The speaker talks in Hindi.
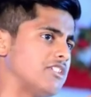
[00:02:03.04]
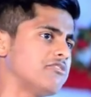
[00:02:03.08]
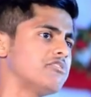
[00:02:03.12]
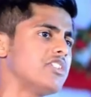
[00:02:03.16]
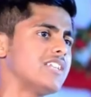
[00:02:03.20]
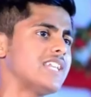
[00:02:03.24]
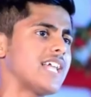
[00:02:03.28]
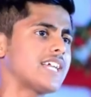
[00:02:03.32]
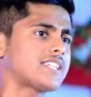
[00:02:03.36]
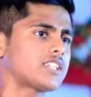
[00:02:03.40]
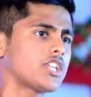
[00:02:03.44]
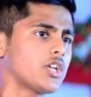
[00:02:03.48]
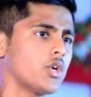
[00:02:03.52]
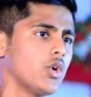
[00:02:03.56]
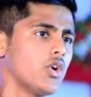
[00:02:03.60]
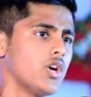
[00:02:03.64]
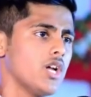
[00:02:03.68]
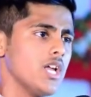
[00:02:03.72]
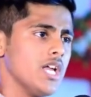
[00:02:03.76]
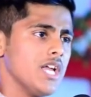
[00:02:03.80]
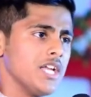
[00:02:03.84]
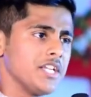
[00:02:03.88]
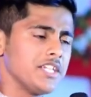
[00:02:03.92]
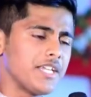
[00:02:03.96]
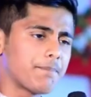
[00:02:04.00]
दिलाते हो
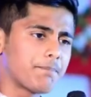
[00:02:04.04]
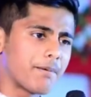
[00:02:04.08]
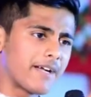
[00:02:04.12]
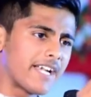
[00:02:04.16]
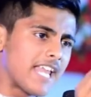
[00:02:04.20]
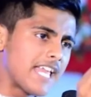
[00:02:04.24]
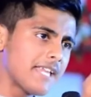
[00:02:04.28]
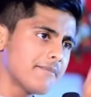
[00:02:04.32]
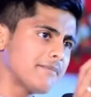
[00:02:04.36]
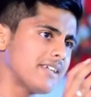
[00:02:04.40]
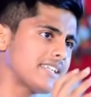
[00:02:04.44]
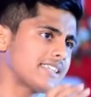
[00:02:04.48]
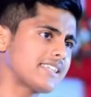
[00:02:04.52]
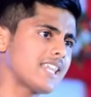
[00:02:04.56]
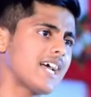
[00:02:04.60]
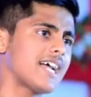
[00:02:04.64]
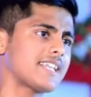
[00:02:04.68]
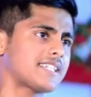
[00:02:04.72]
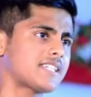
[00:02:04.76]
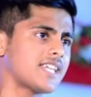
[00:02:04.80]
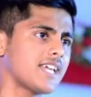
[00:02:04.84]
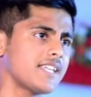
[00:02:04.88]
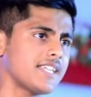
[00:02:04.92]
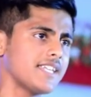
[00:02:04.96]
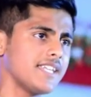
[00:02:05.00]
ये पढ़ाई में इतना
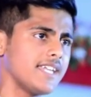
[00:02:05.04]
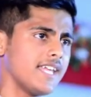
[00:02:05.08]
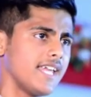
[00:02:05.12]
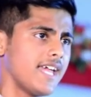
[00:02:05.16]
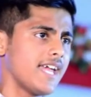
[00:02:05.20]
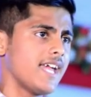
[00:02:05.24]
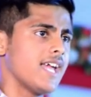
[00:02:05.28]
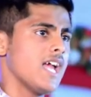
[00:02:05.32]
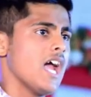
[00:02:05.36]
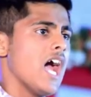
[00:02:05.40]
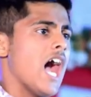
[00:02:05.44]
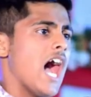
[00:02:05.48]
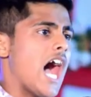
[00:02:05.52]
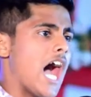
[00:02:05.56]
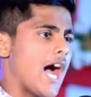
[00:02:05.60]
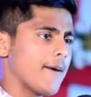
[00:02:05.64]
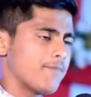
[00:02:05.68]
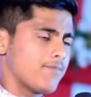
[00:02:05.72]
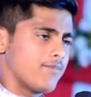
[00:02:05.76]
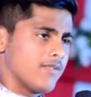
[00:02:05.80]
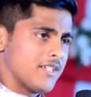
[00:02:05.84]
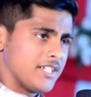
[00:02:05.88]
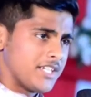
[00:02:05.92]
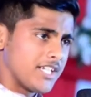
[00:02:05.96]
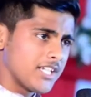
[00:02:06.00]
अच्छा नहीं है
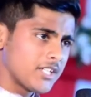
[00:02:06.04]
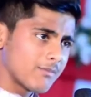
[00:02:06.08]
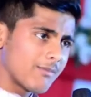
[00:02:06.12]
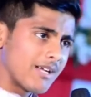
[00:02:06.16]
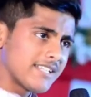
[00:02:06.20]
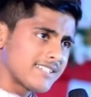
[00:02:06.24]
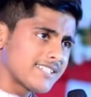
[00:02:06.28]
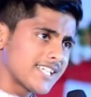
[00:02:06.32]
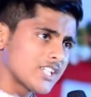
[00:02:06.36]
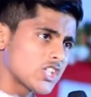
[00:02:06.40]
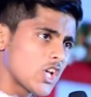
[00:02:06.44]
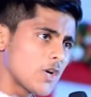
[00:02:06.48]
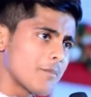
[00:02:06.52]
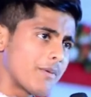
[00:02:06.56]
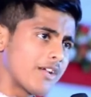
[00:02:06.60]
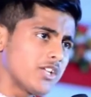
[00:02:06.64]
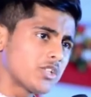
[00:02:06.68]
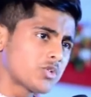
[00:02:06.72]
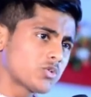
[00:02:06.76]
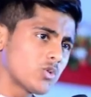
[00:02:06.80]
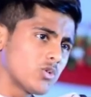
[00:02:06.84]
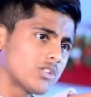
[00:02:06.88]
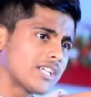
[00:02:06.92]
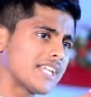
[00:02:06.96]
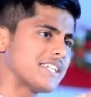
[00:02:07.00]
आप ये बच्चा तो हमारे
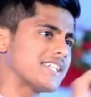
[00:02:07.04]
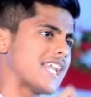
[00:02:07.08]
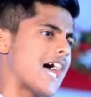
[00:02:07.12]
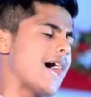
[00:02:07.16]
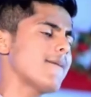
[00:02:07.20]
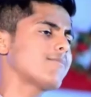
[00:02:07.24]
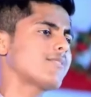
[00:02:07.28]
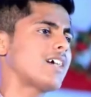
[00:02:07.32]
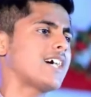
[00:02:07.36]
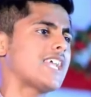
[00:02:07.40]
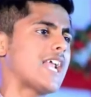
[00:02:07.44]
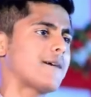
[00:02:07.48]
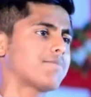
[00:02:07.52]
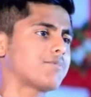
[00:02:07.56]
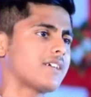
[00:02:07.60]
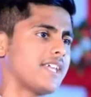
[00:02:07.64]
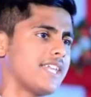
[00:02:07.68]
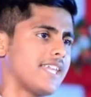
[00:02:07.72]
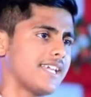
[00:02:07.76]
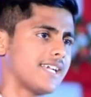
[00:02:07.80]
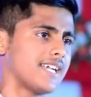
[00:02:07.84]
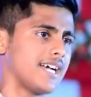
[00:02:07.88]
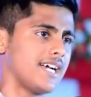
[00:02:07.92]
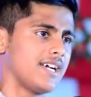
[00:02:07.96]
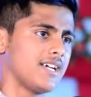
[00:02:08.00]
स्कूल का नाम खराब
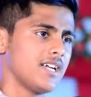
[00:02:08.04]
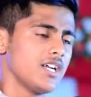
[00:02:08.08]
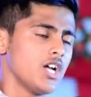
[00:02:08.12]
करेगा